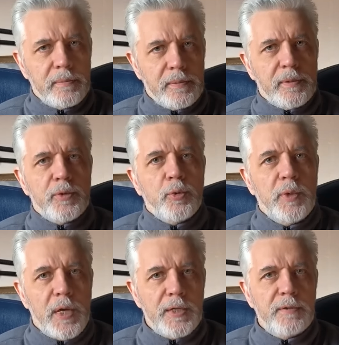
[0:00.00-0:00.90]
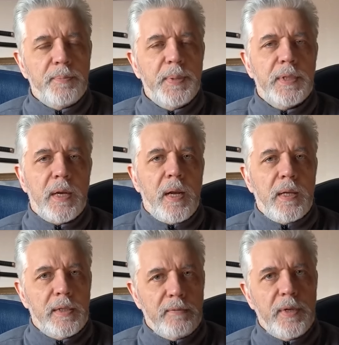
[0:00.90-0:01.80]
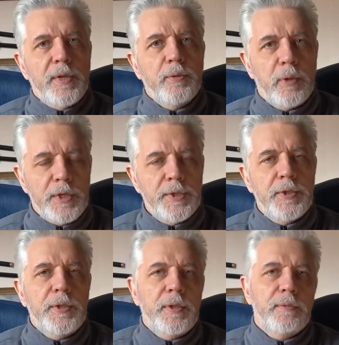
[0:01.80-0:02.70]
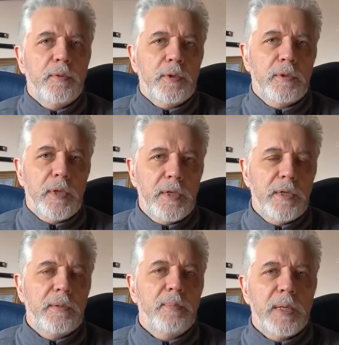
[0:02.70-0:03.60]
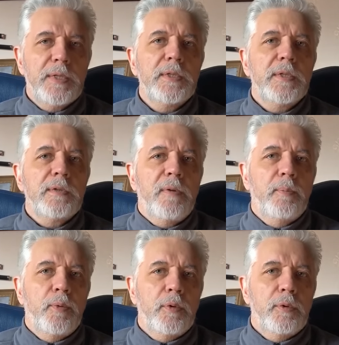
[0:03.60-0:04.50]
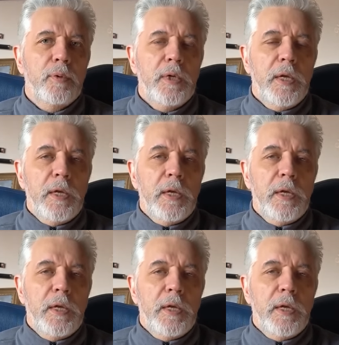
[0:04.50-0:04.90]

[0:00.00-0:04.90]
э, государства Петра, давлению России, вот такие борцы за свободу.